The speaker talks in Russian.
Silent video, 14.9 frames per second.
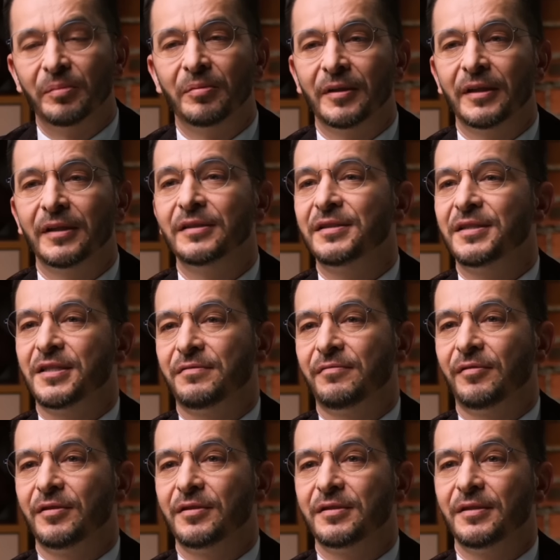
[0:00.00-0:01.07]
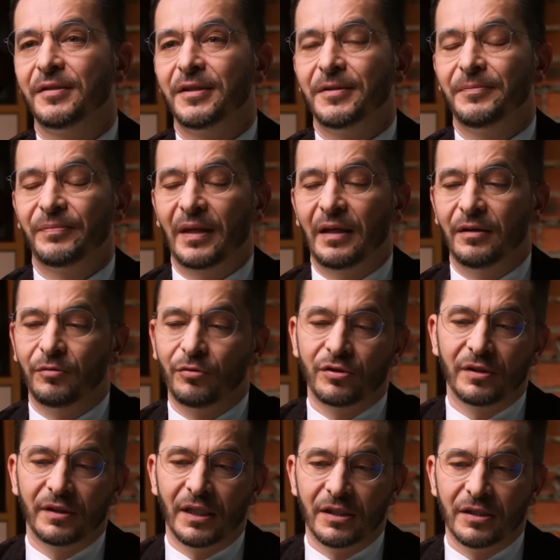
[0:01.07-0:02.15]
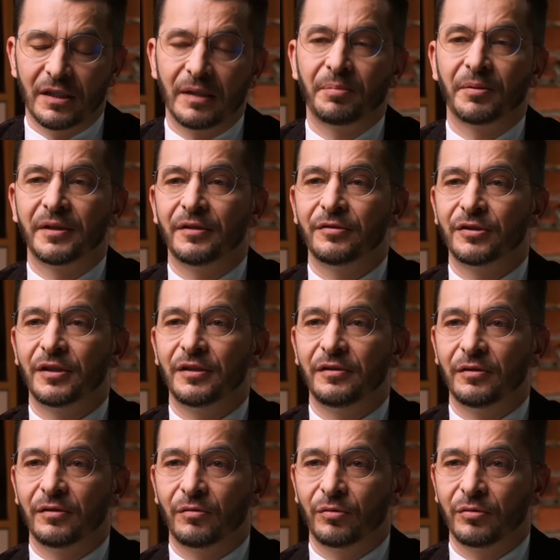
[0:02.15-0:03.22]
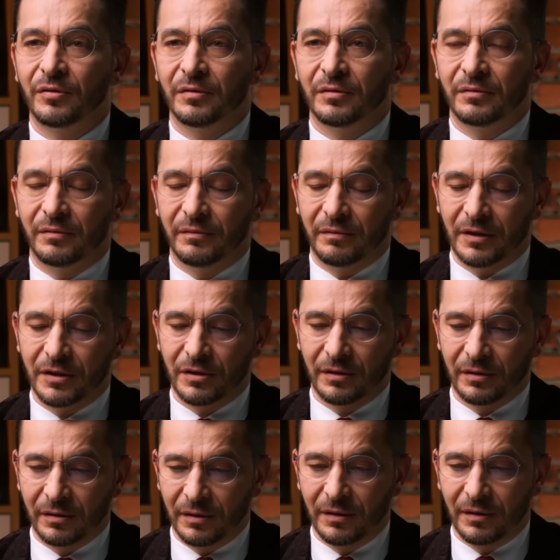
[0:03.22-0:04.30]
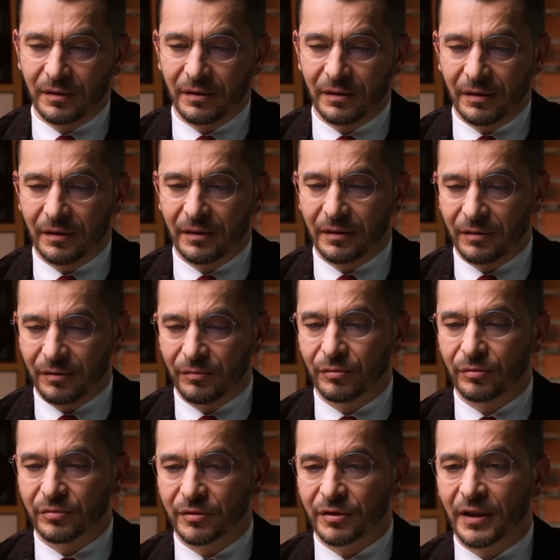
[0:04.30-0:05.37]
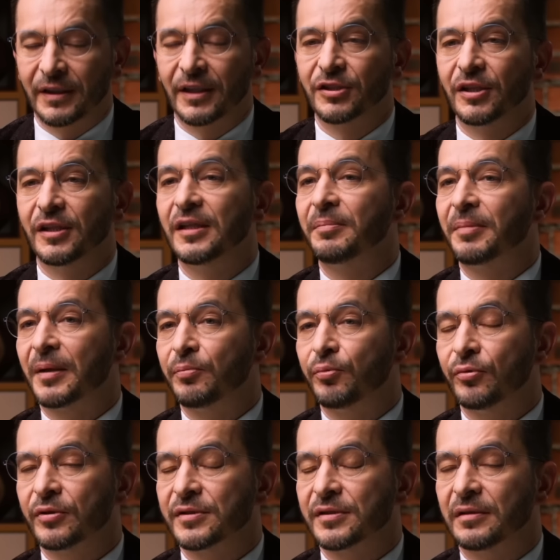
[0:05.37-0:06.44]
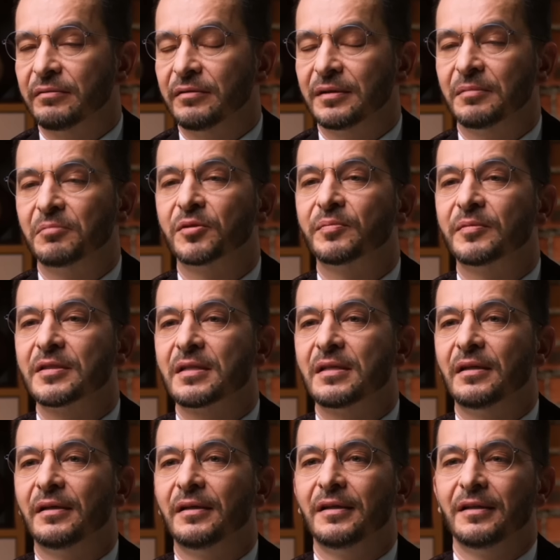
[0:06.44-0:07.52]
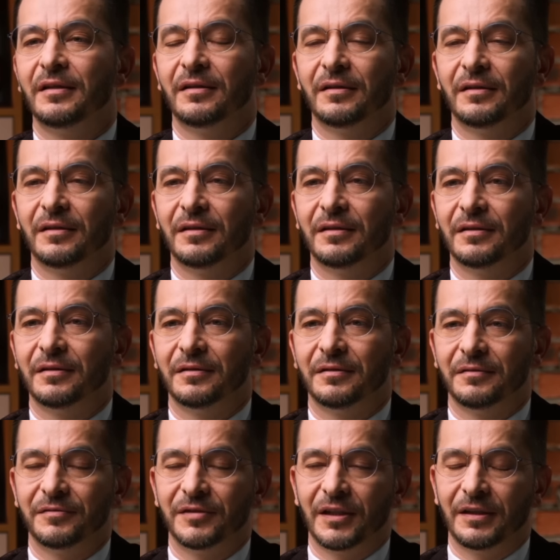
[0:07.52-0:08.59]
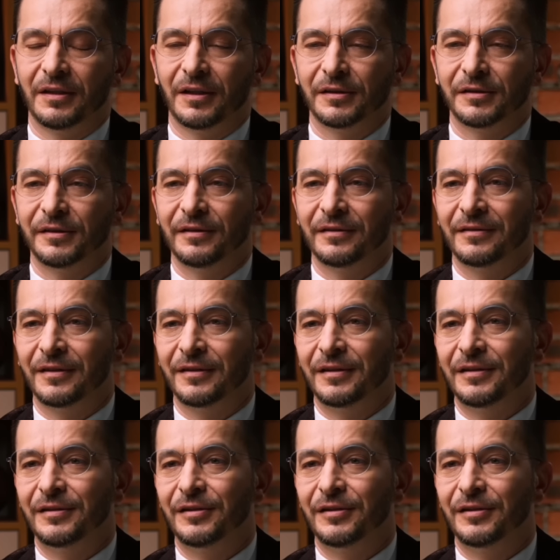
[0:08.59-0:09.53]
была естественность. Точно так же для продолжения рода важно Э, ну, соотношение пропорций, в этом смысле э, всякие разные золотые